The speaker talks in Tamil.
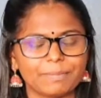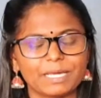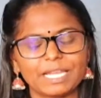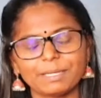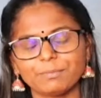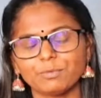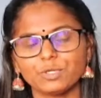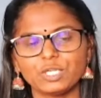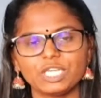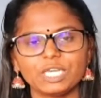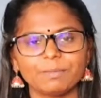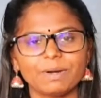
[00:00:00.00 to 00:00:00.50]

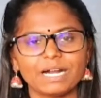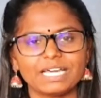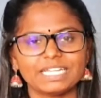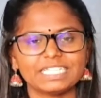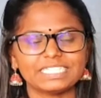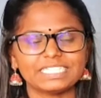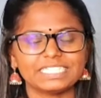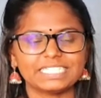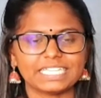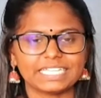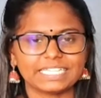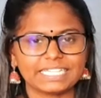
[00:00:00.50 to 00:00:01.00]
பல
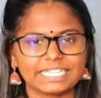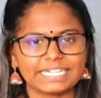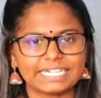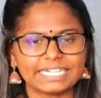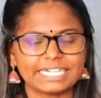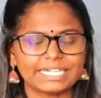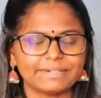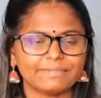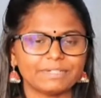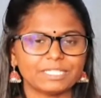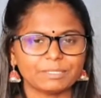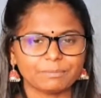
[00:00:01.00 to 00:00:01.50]
முக்கியமான
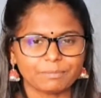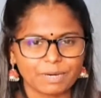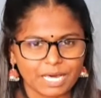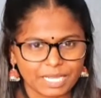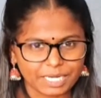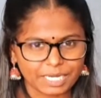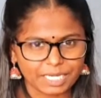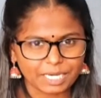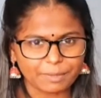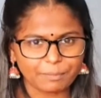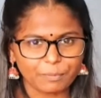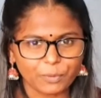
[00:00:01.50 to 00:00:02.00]
செய்திகளை வந்து
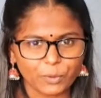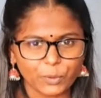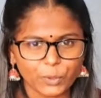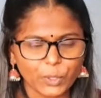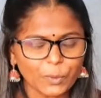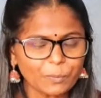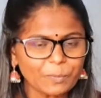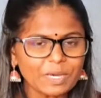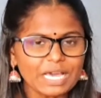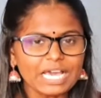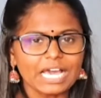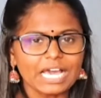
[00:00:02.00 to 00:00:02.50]
பார்க்க போறோம்